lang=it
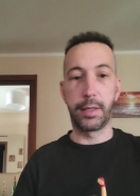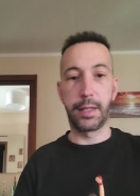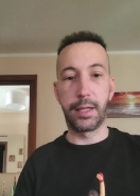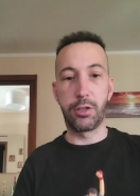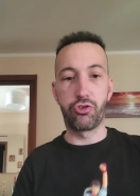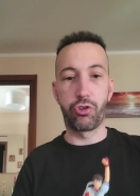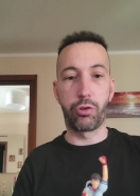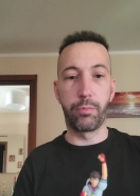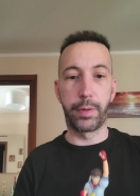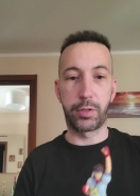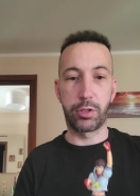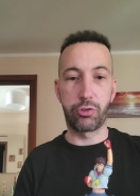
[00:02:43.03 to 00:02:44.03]
e nel gioco
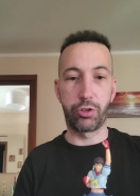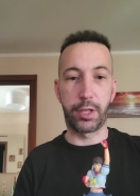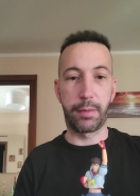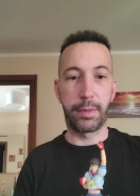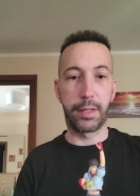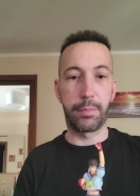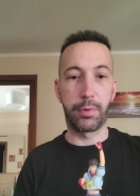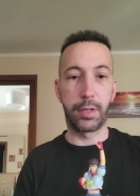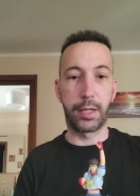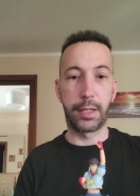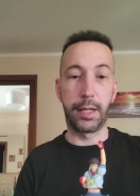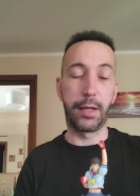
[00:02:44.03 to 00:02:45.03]
un personaggio chiaramente più
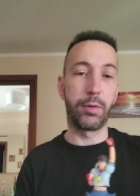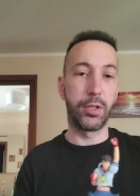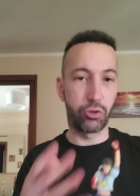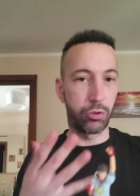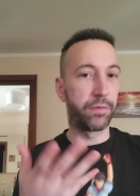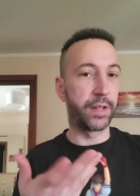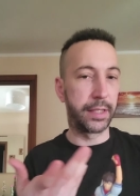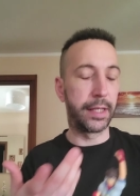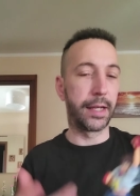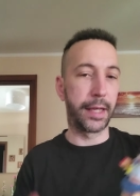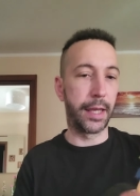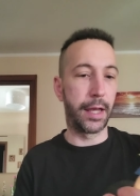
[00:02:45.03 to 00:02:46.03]
grande di lei. Quindi sono fatti
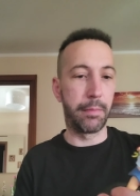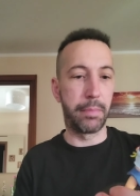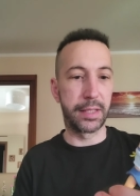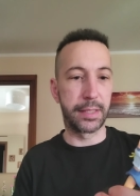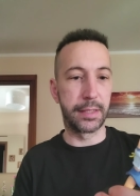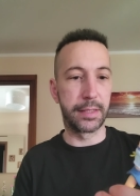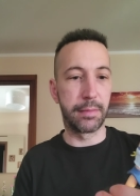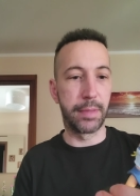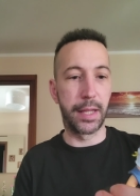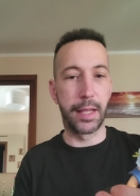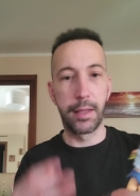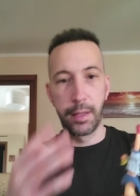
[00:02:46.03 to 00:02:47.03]
anche abbastanza
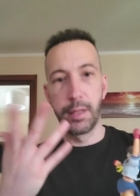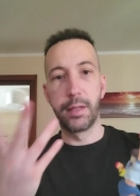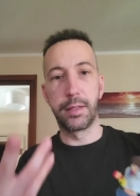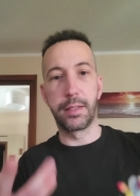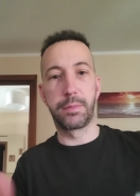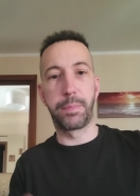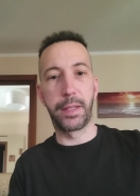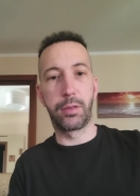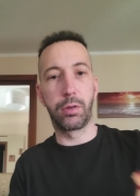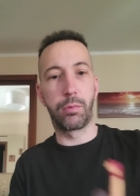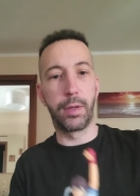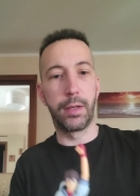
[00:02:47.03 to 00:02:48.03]
bene
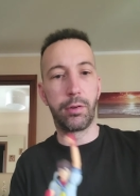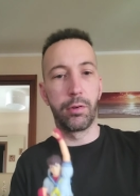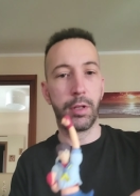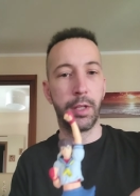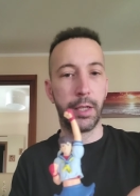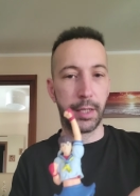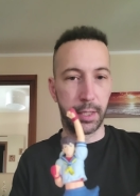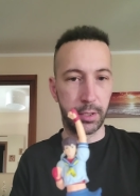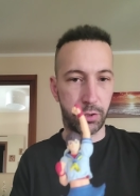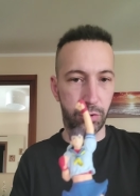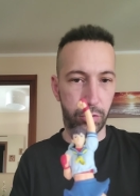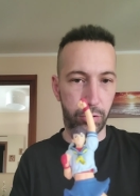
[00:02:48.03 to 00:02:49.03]
rispetto a quello
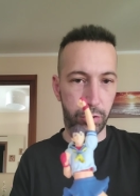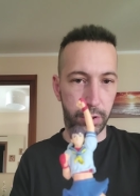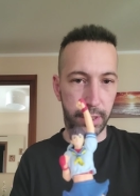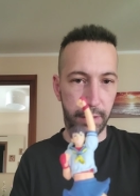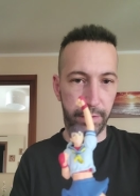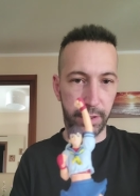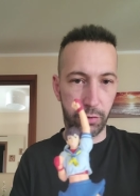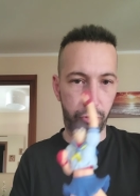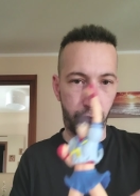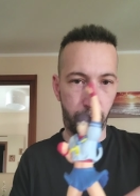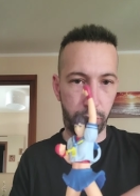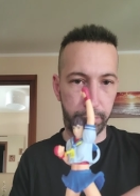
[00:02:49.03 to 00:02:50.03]
che sono nel
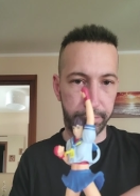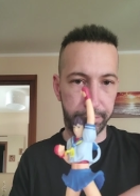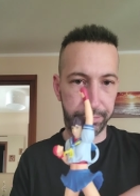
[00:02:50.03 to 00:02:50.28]
videogioco.